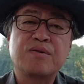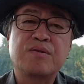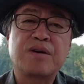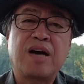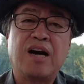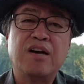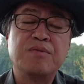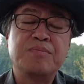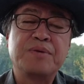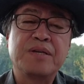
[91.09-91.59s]
또
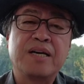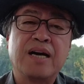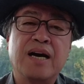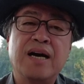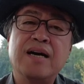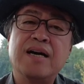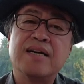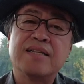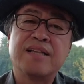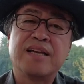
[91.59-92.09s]

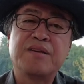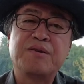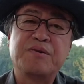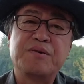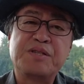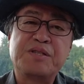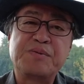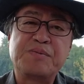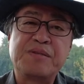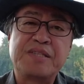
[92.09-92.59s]
가을비가
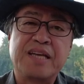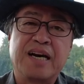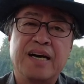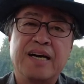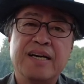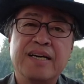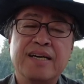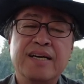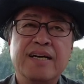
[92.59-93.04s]
내리고 있습니다.